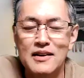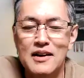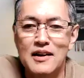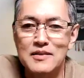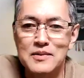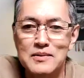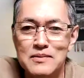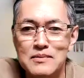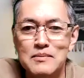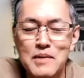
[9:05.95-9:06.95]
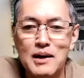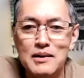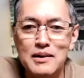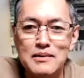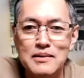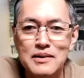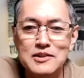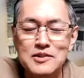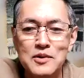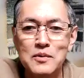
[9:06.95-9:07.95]
ね。まあ、
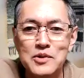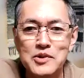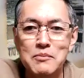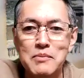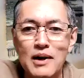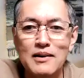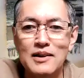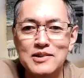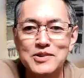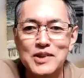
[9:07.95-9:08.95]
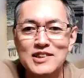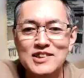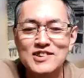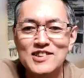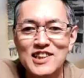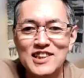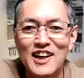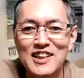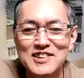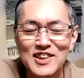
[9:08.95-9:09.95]
結論を言えば、10月に
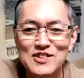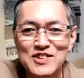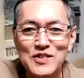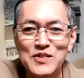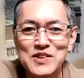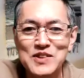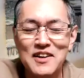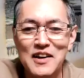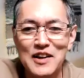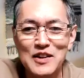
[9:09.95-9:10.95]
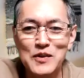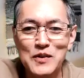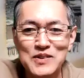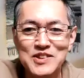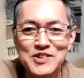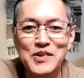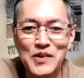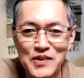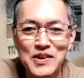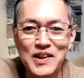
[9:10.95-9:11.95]
荒れちゃうとしたら、あの、授
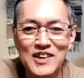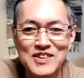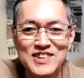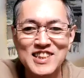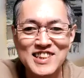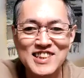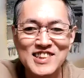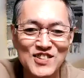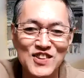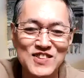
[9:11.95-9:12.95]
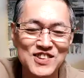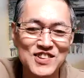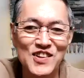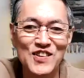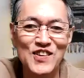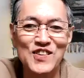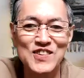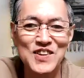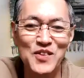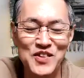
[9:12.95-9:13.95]
業、日常の授業
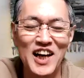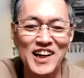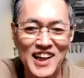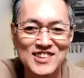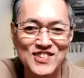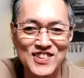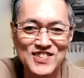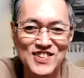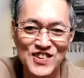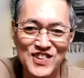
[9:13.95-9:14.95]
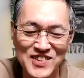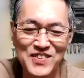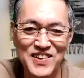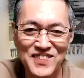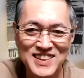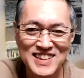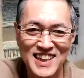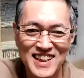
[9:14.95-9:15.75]
に問題があるということだと思います。